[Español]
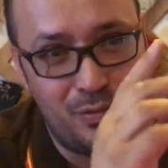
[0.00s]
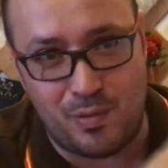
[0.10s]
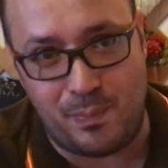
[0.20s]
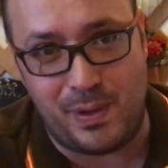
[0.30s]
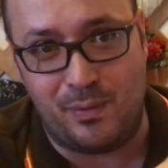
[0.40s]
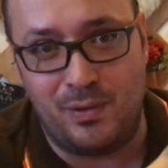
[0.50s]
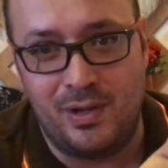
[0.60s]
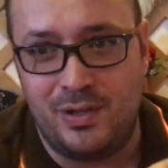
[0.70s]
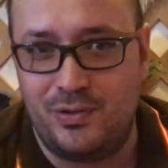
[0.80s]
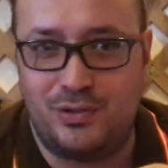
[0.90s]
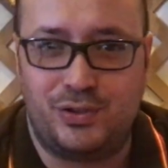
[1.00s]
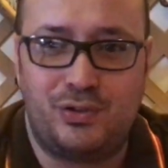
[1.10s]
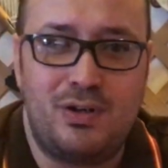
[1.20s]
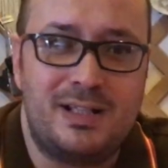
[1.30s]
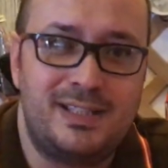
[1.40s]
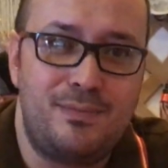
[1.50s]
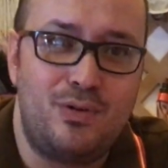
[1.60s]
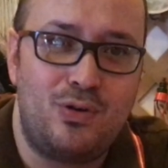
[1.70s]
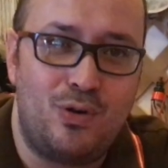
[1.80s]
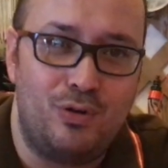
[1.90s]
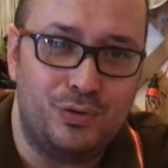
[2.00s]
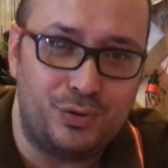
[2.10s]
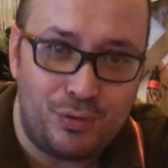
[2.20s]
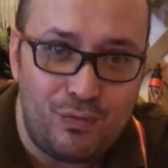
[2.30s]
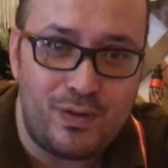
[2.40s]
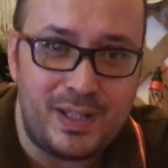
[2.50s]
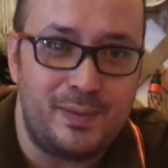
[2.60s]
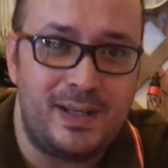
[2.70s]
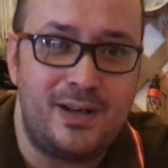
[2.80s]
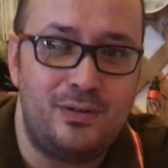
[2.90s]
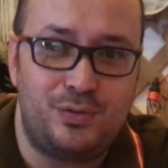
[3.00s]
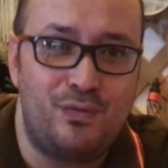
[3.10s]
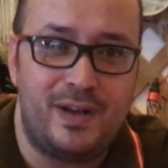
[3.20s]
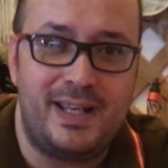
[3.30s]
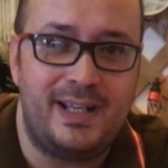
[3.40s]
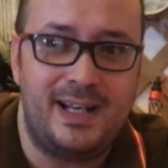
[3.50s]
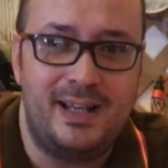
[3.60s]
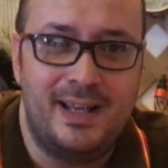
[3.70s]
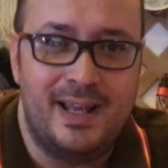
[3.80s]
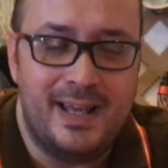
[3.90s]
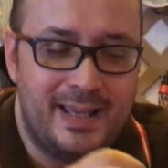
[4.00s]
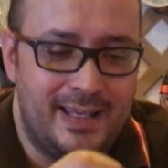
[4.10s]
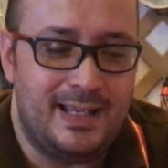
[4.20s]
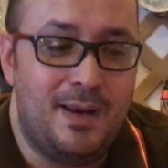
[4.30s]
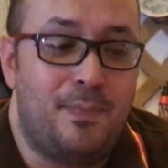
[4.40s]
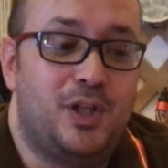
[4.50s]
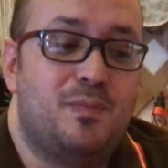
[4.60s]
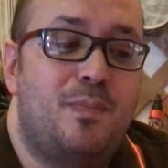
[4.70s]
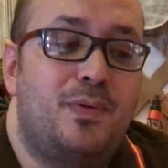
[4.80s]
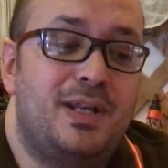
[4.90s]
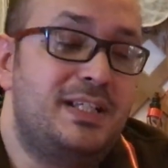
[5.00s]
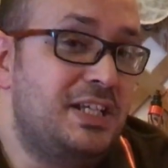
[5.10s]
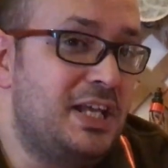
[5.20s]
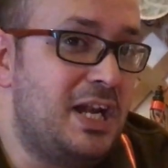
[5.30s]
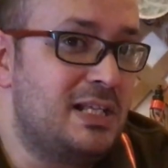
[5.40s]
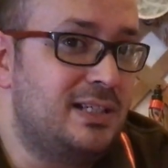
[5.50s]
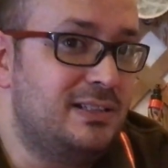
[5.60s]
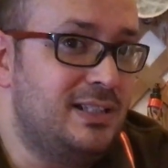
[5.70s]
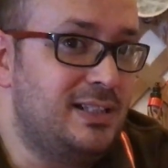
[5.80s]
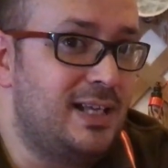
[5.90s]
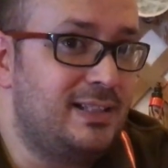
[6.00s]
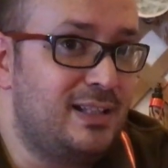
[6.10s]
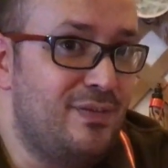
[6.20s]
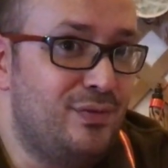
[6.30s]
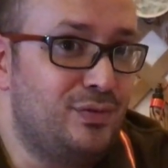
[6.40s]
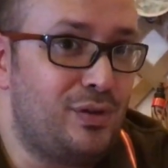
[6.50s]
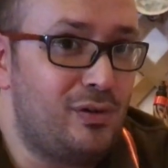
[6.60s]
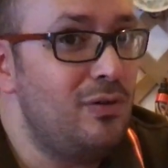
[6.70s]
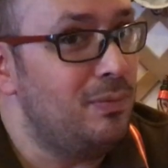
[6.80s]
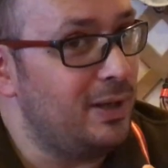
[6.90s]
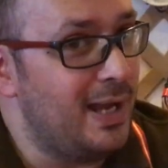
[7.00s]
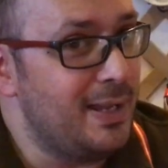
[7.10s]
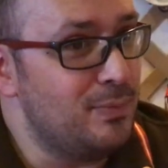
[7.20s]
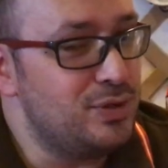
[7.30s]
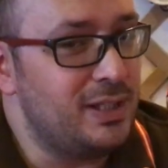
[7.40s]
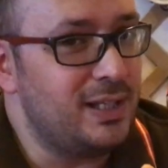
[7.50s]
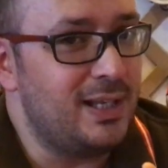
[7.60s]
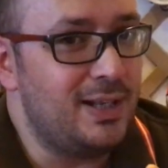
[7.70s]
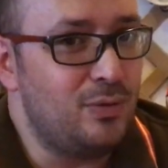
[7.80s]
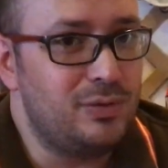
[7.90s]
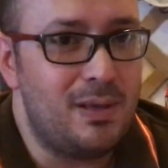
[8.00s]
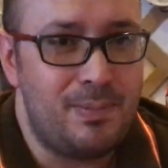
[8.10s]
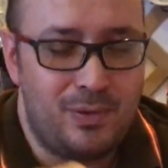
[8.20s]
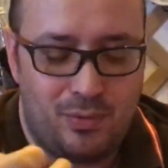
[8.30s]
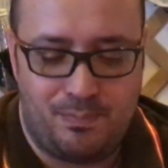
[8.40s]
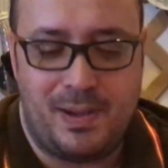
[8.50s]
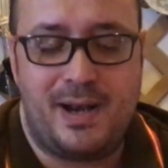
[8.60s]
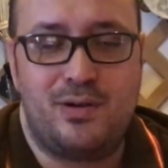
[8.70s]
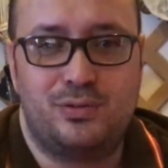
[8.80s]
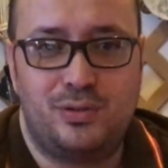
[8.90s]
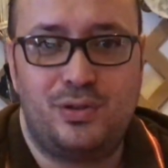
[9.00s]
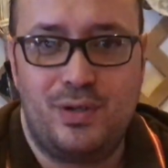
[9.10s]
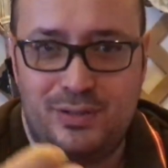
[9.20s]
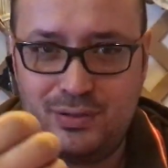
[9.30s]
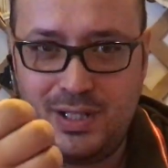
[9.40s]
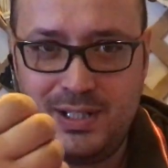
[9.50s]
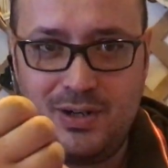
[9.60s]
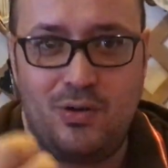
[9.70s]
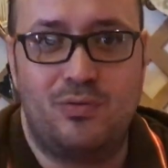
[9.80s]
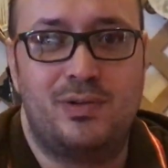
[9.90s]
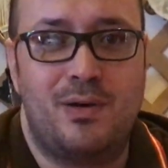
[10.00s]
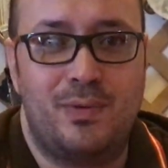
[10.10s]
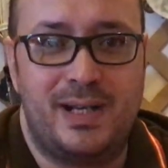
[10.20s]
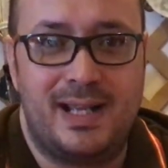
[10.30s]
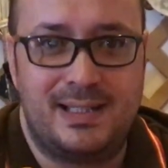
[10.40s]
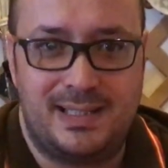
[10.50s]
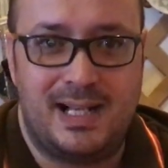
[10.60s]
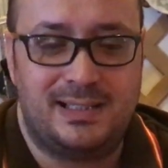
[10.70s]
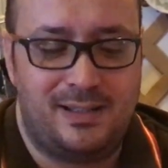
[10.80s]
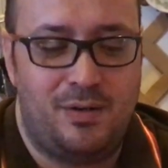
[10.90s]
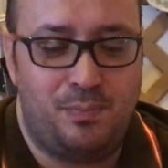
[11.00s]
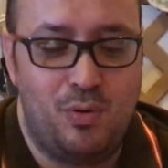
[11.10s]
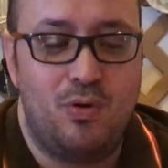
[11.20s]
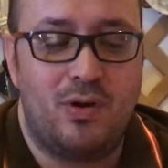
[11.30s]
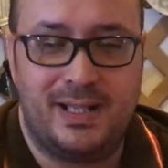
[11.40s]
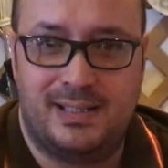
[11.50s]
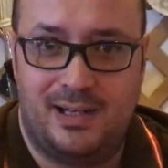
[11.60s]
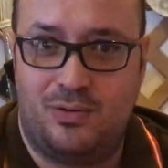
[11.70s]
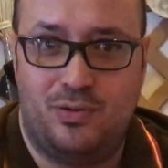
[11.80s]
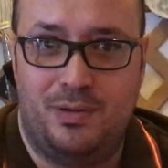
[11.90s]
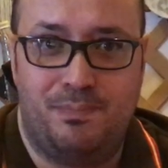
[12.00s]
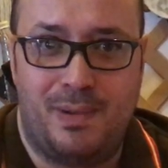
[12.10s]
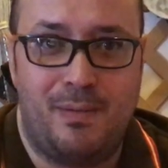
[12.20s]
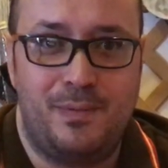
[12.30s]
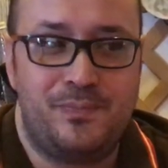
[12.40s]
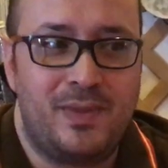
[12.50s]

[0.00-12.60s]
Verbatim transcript: europeo. Nosotros lo hacemos con trufa de verano, trufa negra, y le podemos poner, si quiere, la salsita esta de frutos rojos, porque hay mucha gente que le gusta, pero para nosotros eso sería con una buena salsa del jugo que sacó el pavo.